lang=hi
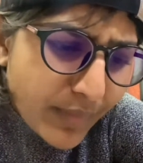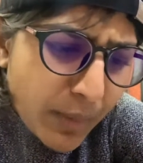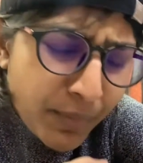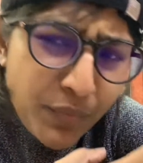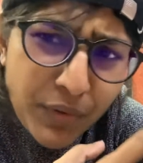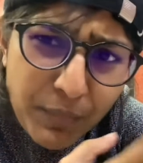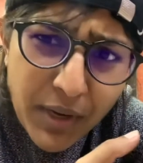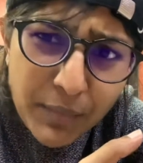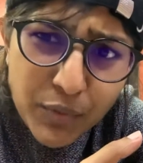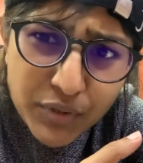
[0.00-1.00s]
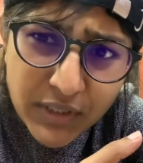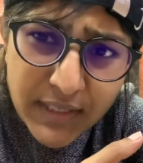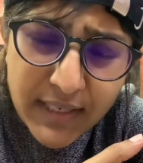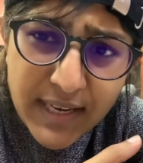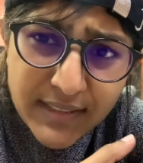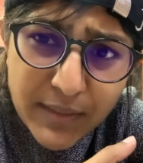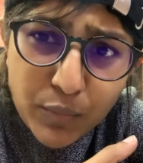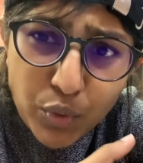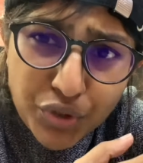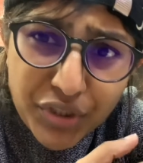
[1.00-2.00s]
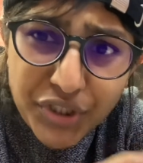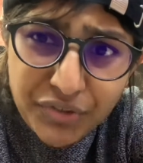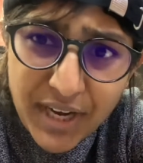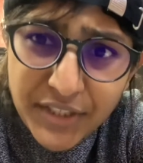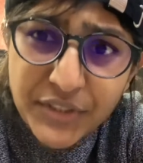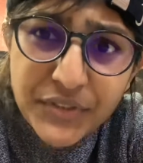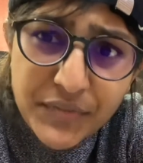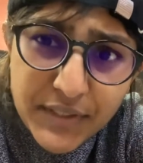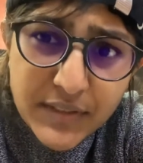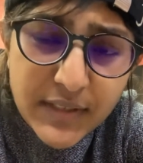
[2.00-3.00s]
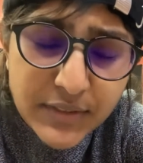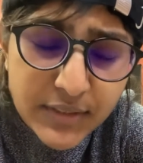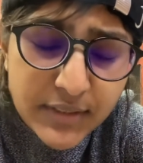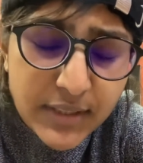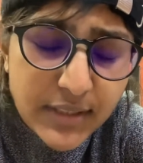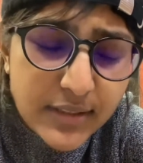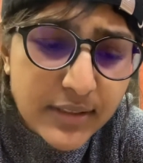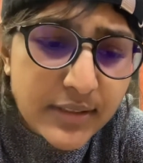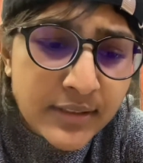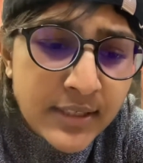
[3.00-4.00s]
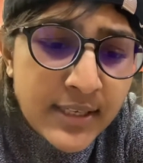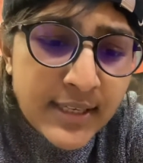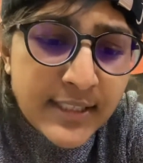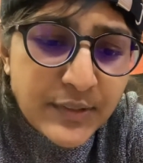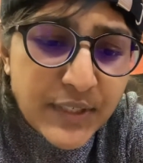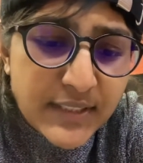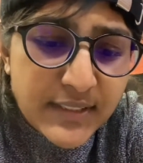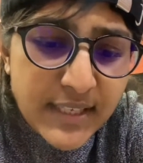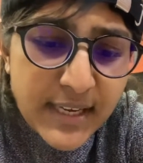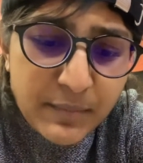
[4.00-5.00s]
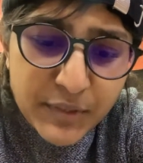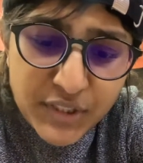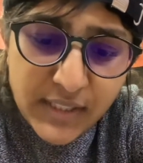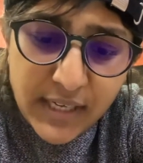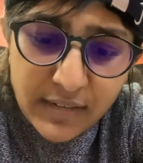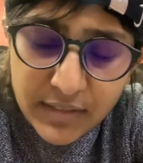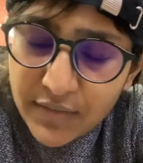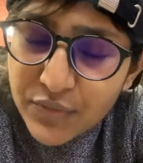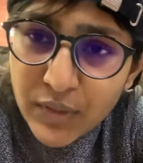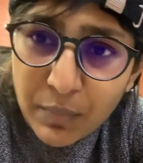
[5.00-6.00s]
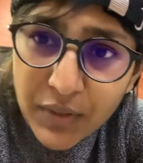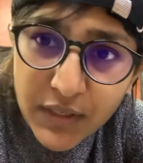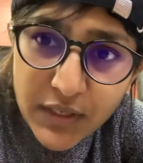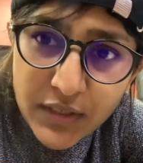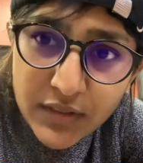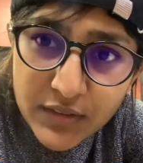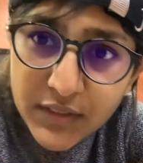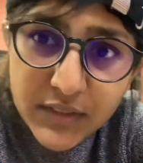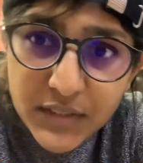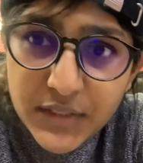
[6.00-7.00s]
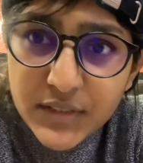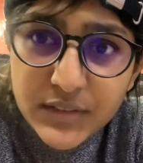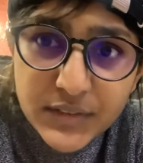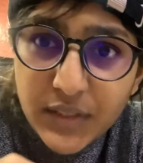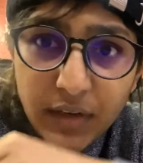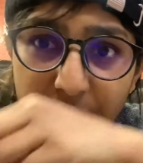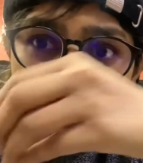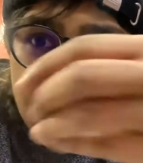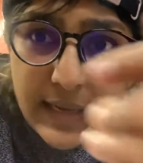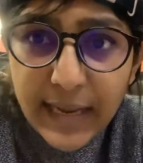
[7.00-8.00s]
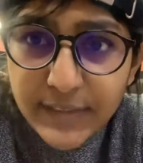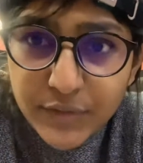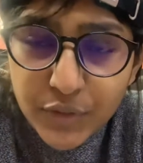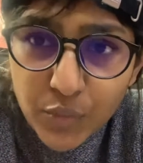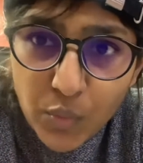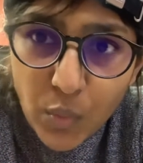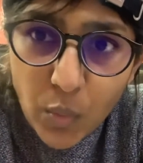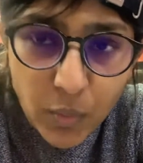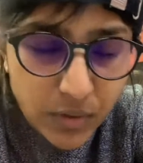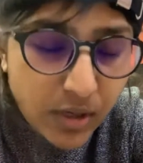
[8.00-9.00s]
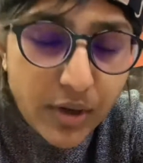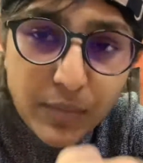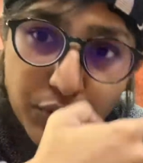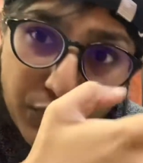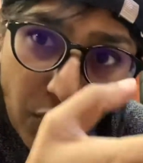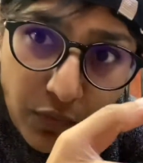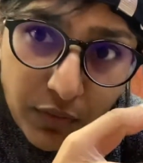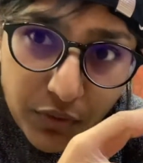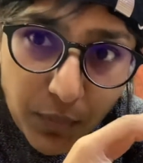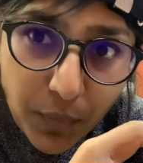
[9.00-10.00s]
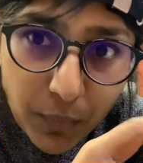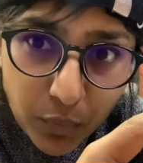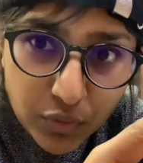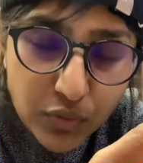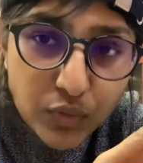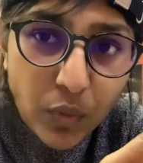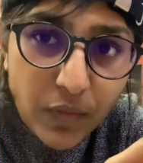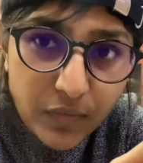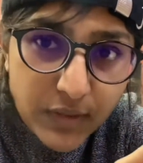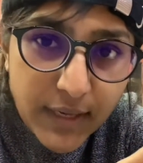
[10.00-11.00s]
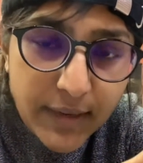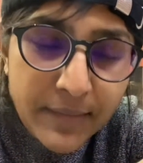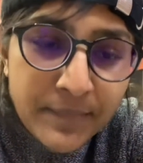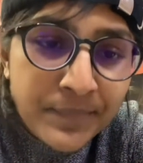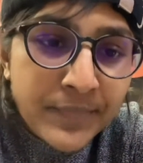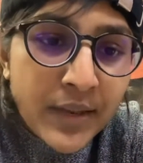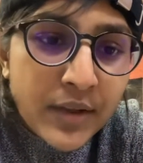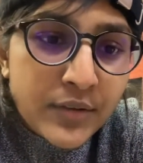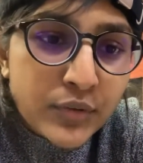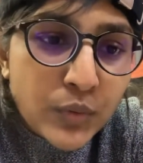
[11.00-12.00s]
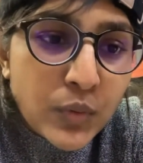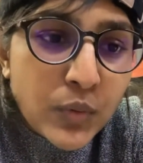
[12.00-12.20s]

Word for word: बट फिर भी कभी हो सकता है कि ऐसे हम कुछ डिस्ट्रैक्शंस फेस कर सकते हैं uh, जैसे एक बच्चे ने लिखा होता है इफ समबडी सडनली लाइक्स यू और कम्स फॉरवर्ड विद द प्रपोजल सॉर्ट ऑफ अ थिंग तो